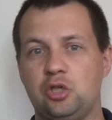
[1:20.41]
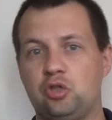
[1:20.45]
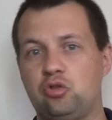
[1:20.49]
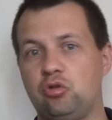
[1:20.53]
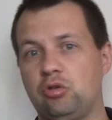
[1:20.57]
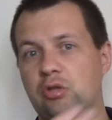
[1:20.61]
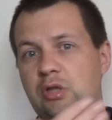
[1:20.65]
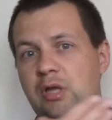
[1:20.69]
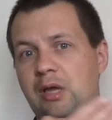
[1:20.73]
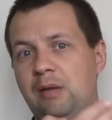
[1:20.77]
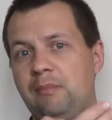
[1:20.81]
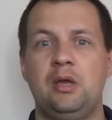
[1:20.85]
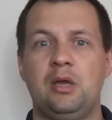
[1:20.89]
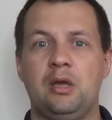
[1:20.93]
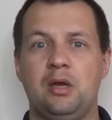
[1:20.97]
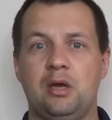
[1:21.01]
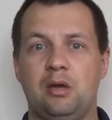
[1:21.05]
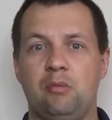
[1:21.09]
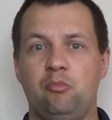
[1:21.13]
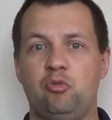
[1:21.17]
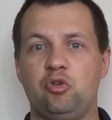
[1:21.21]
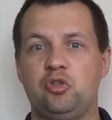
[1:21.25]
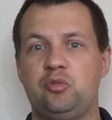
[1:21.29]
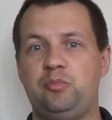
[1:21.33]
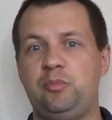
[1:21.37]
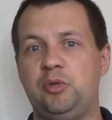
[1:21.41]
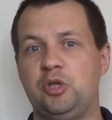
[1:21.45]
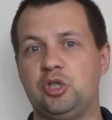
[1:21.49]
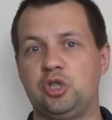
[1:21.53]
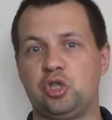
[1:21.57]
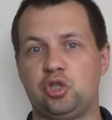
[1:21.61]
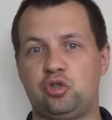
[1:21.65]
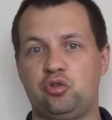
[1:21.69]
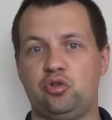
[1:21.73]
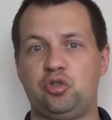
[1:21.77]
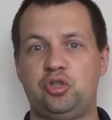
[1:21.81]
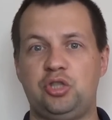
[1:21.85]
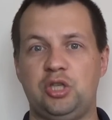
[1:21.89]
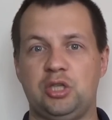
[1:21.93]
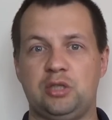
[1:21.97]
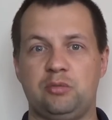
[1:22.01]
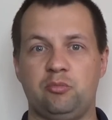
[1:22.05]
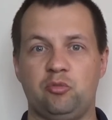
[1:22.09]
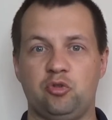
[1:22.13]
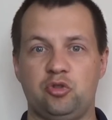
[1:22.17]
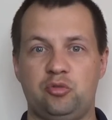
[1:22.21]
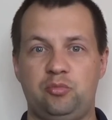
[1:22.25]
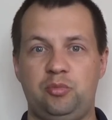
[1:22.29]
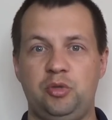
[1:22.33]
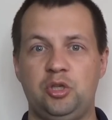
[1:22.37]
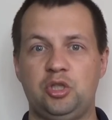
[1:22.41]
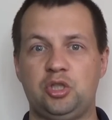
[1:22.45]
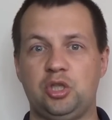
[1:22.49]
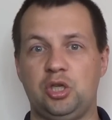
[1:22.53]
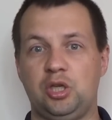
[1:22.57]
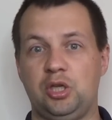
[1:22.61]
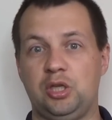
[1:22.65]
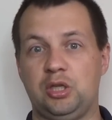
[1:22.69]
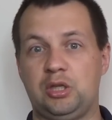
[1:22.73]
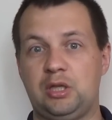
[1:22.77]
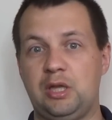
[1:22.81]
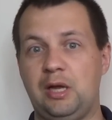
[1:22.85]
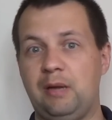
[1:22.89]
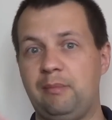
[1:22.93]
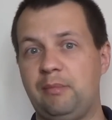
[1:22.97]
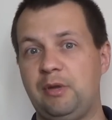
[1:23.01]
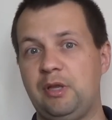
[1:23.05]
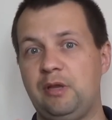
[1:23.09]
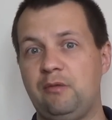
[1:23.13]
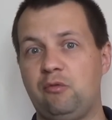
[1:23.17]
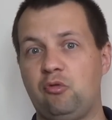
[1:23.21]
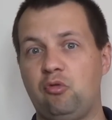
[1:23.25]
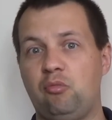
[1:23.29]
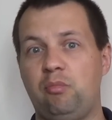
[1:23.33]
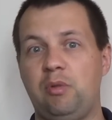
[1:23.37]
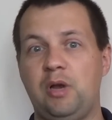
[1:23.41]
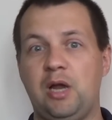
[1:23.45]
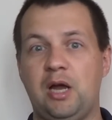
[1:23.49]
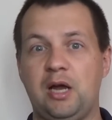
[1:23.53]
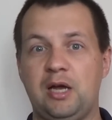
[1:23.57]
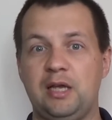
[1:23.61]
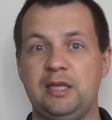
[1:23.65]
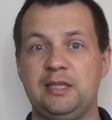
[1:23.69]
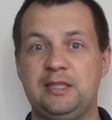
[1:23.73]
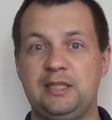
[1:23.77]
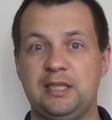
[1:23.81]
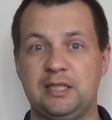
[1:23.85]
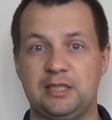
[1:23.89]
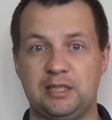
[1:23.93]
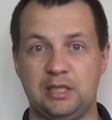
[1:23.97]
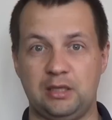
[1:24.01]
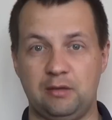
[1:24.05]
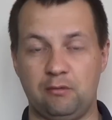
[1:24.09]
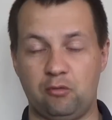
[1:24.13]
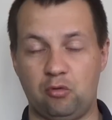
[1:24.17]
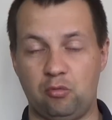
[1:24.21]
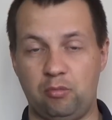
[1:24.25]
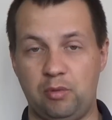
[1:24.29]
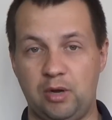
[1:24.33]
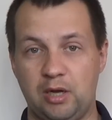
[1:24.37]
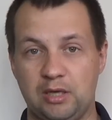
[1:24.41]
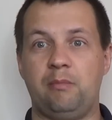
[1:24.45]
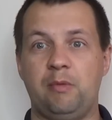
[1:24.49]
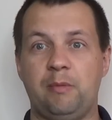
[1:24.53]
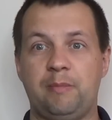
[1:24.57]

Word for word: Что там э, Мосбиржа, что здесь Мосбиржа, и там они в рублях, и здесь они в рублях рублях.